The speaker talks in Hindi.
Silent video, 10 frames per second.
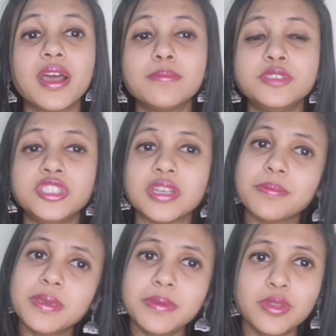और आप
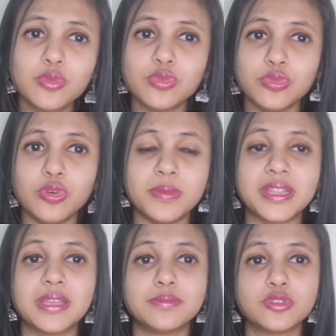जब भी दूध दो
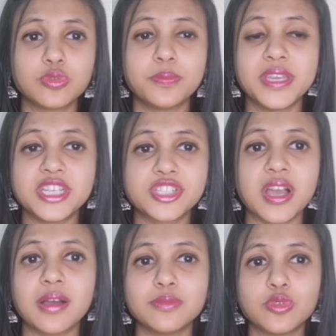मतलब सुबह
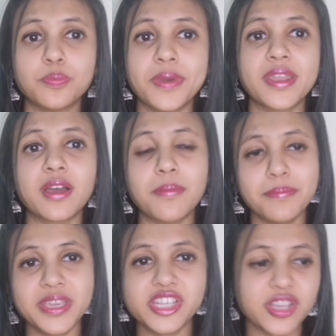शाम दोपहर
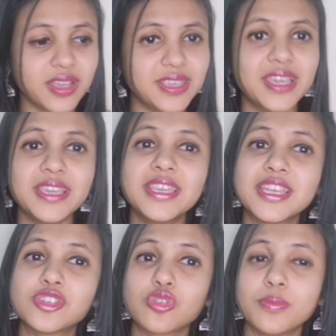हमेशा
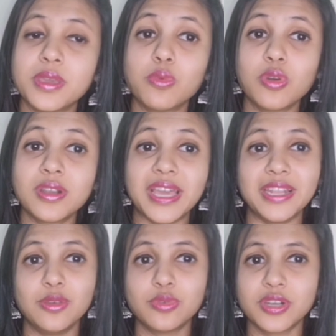यही रेशो में वो
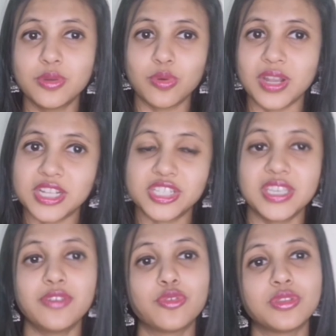डाइल्यूटेड होना
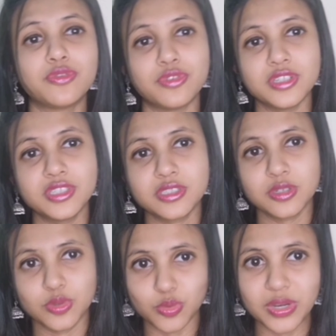चाहिए फॉर द
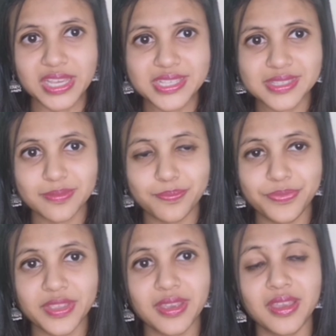फर्स्ट टू डेज
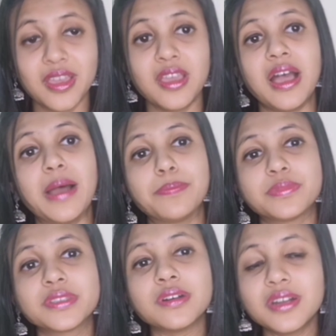
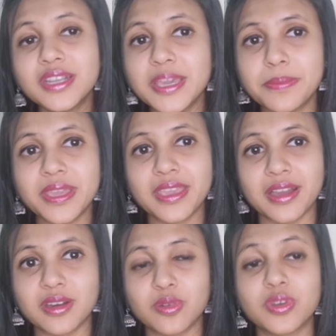आप थर्ड डे पे
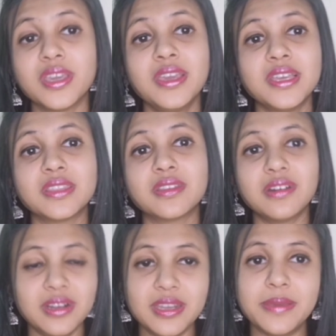क्या करोगे
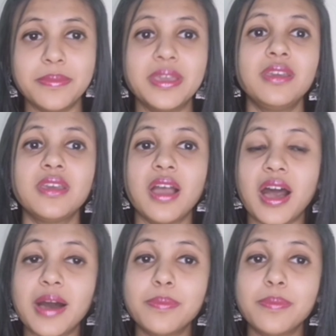थर्ड डे में